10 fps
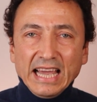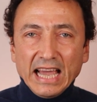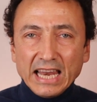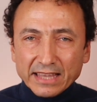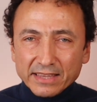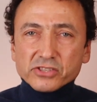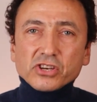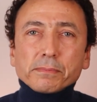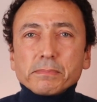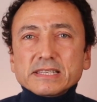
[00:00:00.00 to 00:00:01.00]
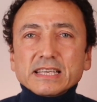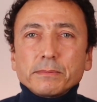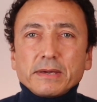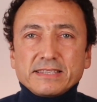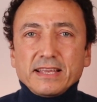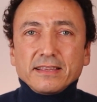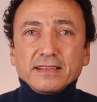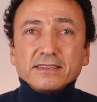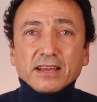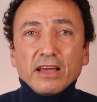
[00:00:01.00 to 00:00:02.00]
Elektrik çarpması gibi
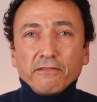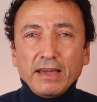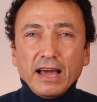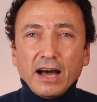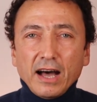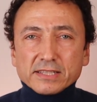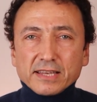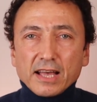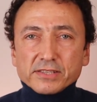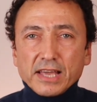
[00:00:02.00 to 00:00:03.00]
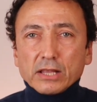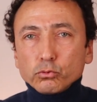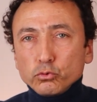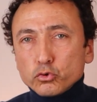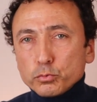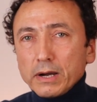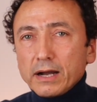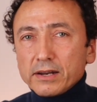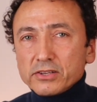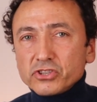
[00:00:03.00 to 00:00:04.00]
hissedilir veya hassasiyet, uyuşma,
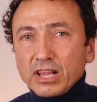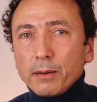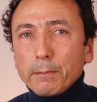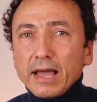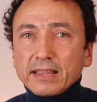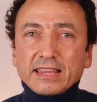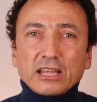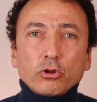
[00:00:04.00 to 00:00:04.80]
karıncalanmaya neden